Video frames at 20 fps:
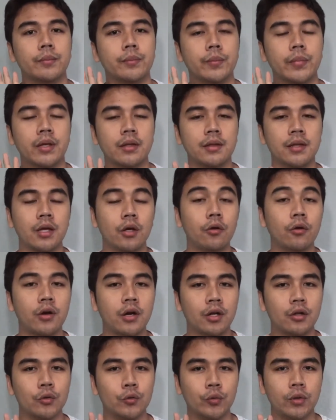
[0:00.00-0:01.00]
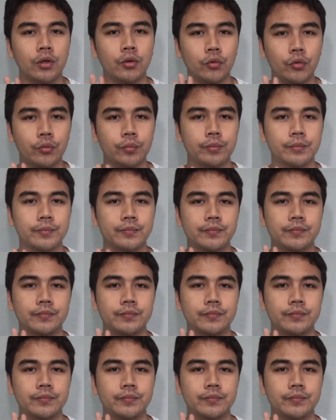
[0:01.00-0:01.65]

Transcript: PT Orang Tua Group.